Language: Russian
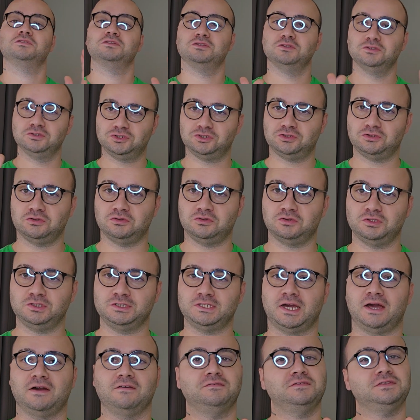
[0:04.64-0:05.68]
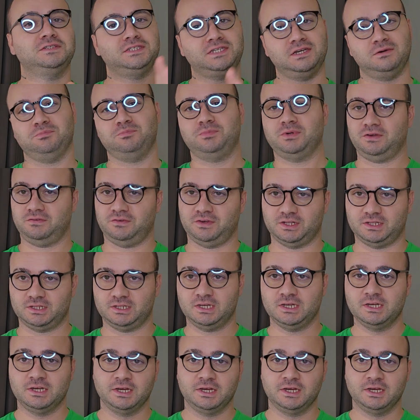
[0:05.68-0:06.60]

ну что, друзья, всем привет!